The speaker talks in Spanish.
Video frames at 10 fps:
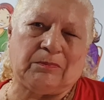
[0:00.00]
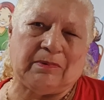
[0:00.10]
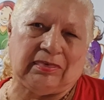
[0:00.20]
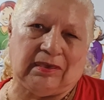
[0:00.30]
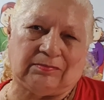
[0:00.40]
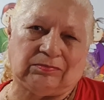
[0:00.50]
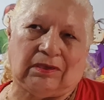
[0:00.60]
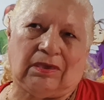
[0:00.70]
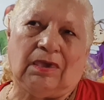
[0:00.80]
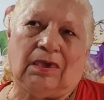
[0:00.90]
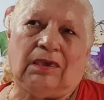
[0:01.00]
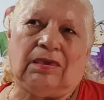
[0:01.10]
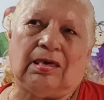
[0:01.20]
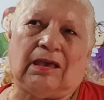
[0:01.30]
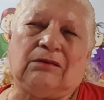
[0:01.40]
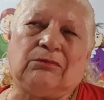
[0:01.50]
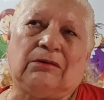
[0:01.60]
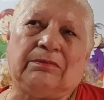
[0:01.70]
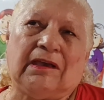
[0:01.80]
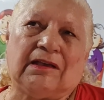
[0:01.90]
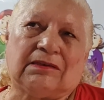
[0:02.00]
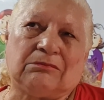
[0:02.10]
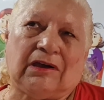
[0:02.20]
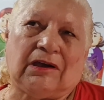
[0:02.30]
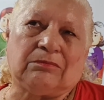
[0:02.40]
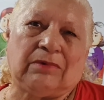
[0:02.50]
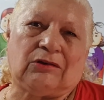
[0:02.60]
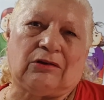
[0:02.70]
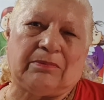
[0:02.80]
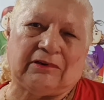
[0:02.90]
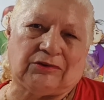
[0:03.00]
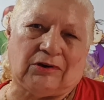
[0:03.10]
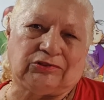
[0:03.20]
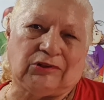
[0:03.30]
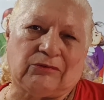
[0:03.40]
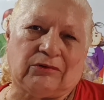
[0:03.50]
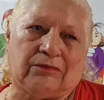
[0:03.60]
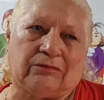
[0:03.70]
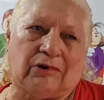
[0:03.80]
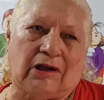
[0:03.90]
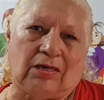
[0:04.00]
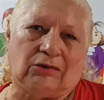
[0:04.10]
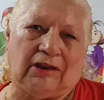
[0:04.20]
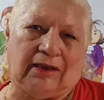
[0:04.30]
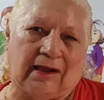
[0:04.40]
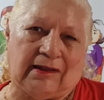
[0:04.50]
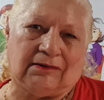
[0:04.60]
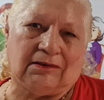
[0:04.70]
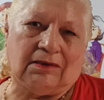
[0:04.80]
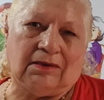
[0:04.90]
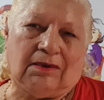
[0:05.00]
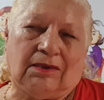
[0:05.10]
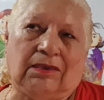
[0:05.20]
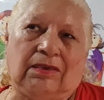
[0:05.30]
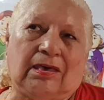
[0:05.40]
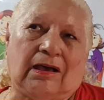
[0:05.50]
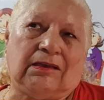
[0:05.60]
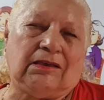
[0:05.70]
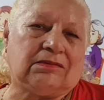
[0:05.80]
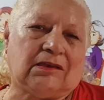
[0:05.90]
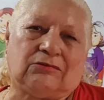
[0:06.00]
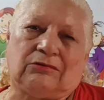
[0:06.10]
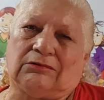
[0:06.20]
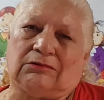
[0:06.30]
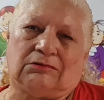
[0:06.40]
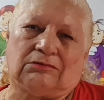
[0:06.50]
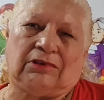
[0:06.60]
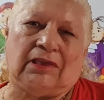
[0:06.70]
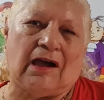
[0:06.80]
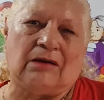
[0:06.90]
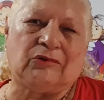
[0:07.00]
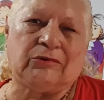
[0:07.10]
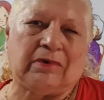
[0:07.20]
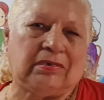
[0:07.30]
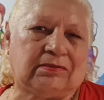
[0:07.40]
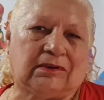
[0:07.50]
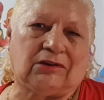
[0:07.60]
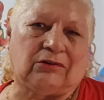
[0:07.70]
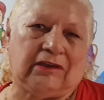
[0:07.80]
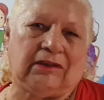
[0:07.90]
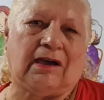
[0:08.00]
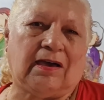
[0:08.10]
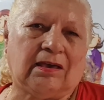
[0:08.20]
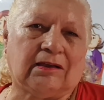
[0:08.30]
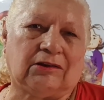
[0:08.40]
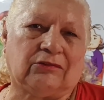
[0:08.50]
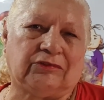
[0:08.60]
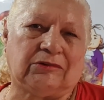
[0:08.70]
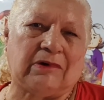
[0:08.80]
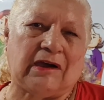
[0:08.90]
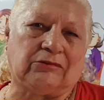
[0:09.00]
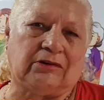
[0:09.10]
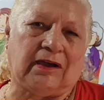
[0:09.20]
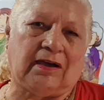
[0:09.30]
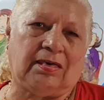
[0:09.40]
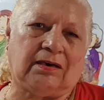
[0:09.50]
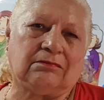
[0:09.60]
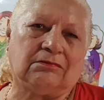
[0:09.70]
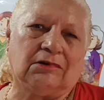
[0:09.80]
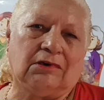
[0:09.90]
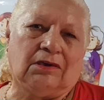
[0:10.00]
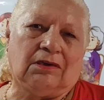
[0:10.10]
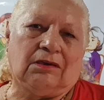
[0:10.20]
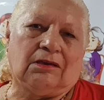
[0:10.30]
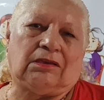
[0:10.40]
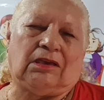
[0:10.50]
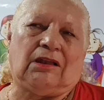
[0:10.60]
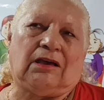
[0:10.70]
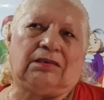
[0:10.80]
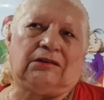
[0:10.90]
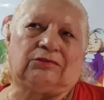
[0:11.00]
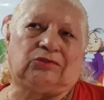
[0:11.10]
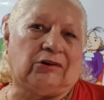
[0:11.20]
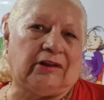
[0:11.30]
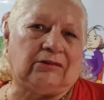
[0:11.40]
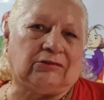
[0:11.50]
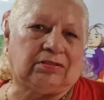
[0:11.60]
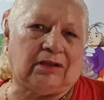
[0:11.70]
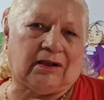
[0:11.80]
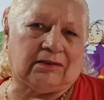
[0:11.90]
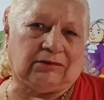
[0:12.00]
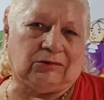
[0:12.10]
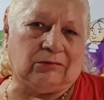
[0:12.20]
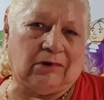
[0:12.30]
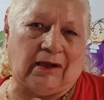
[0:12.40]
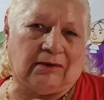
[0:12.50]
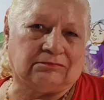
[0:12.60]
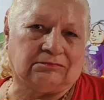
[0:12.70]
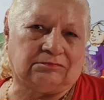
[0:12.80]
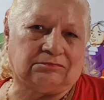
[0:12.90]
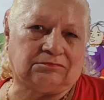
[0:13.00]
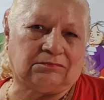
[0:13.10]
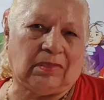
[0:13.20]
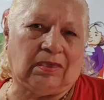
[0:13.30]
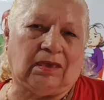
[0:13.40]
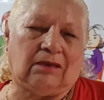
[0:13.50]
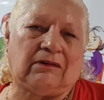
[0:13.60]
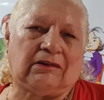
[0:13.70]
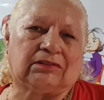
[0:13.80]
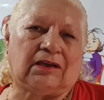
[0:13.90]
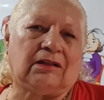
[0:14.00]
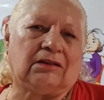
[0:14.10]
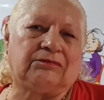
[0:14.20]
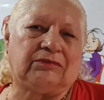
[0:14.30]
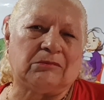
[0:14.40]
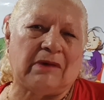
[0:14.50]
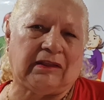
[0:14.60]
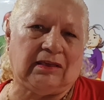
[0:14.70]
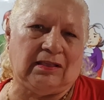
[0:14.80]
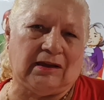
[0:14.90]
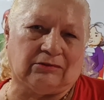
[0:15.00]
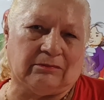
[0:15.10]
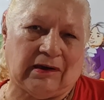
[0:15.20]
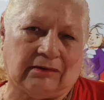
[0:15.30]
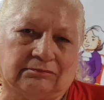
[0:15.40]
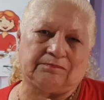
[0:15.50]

de expediente. Y de ahí volví a llamar, me dijo que pasó a otro abogado legal. Y de ahí ya no llamo y me dice que no hay nada, que no firmaron nada, que la directora no está casi nunca y que falta firmar ella nomás.